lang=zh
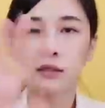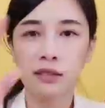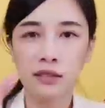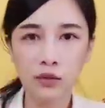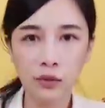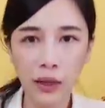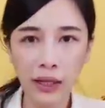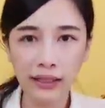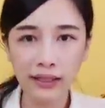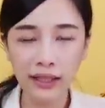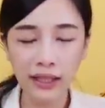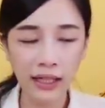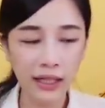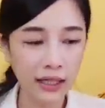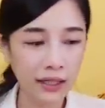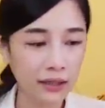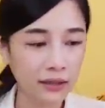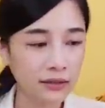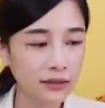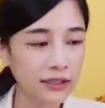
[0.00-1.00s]
吃完
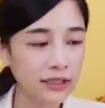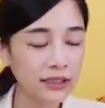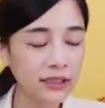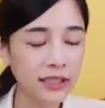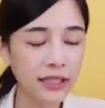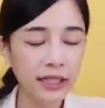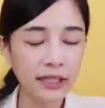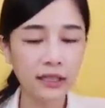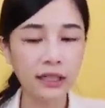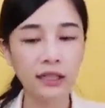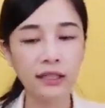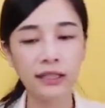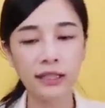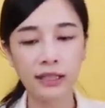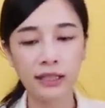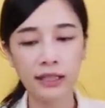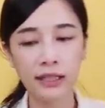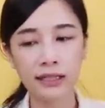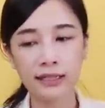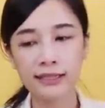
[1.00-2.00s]
了，今天呢
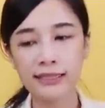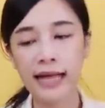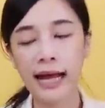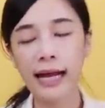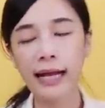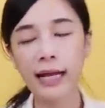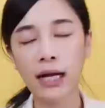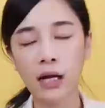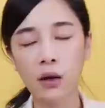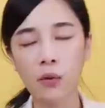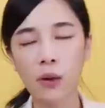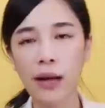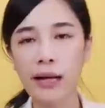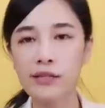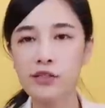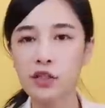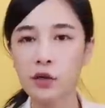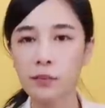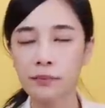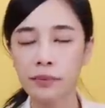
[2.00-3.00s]
点了三个
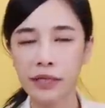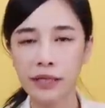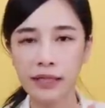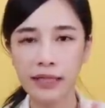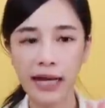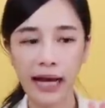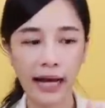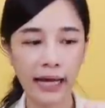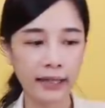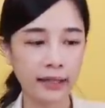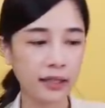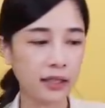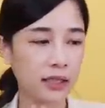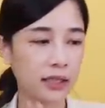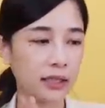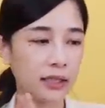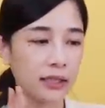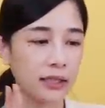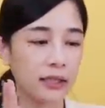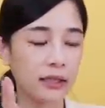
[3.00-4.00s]
外送平台
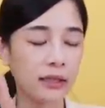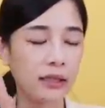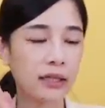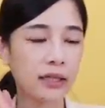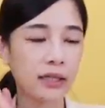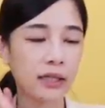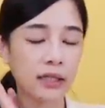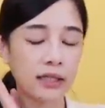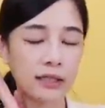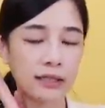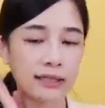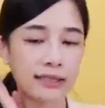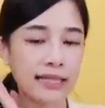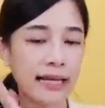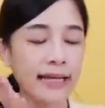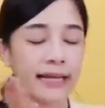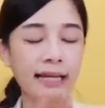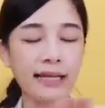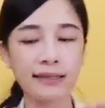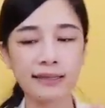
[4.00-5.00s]
的各
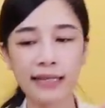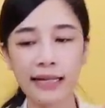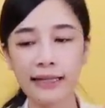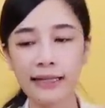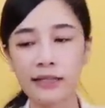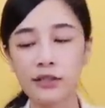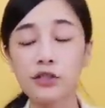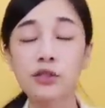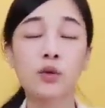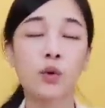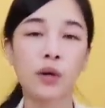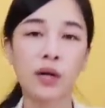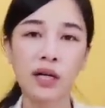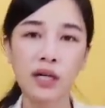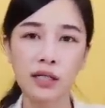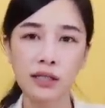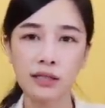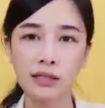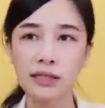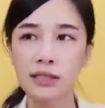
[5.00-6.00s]
三样餐点，就是我
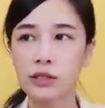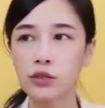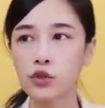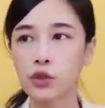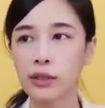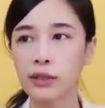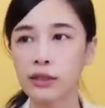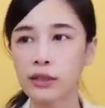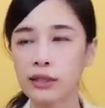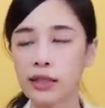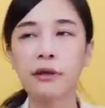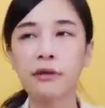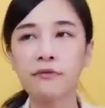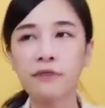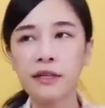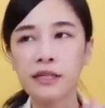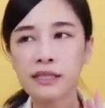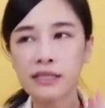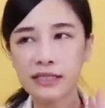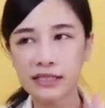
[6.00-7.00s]
个人自己选的，评
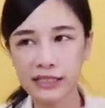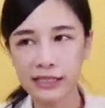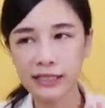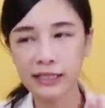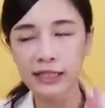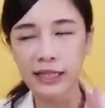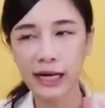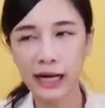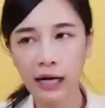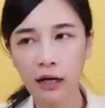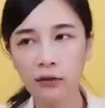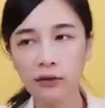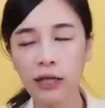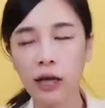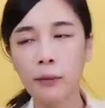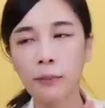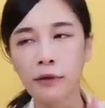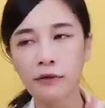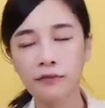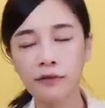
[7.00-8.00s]
分新高，
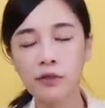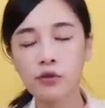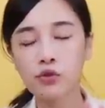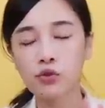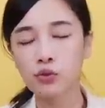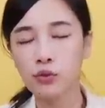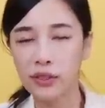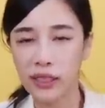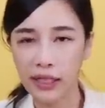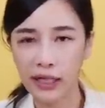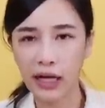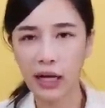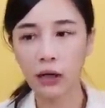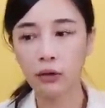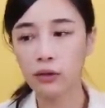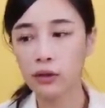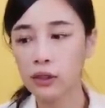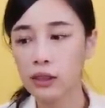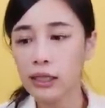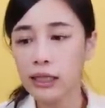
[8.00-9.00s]
然后评分数也
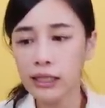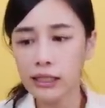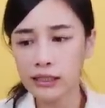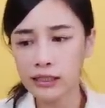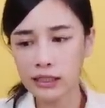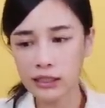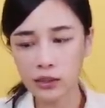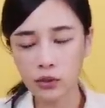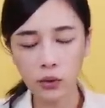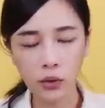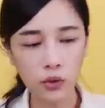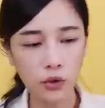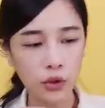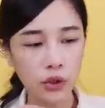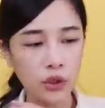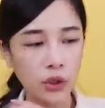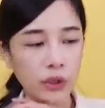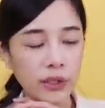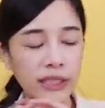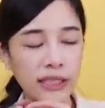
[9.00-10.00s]
高的。其实我觉得
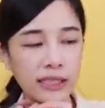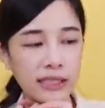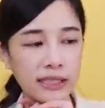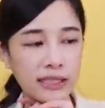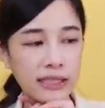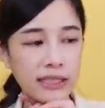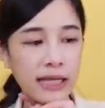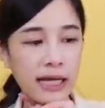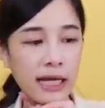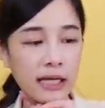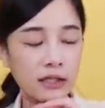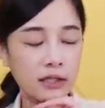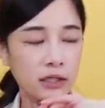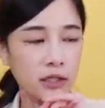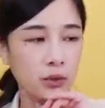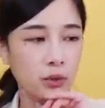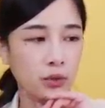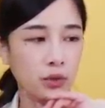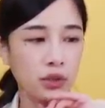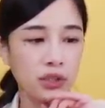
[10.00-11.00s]
有一点惊讶
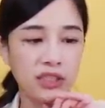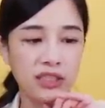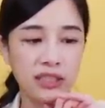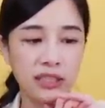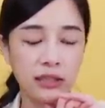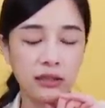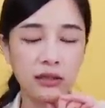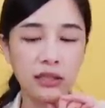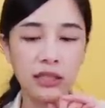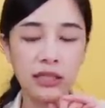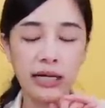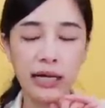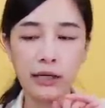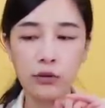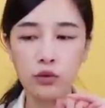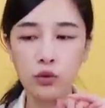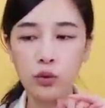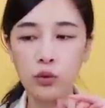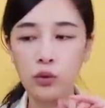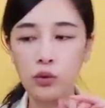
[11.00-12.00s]
是，我觉得整体来
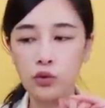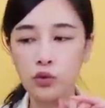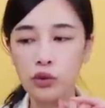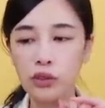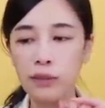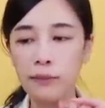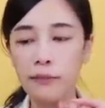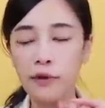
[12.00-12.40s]
说，我觉得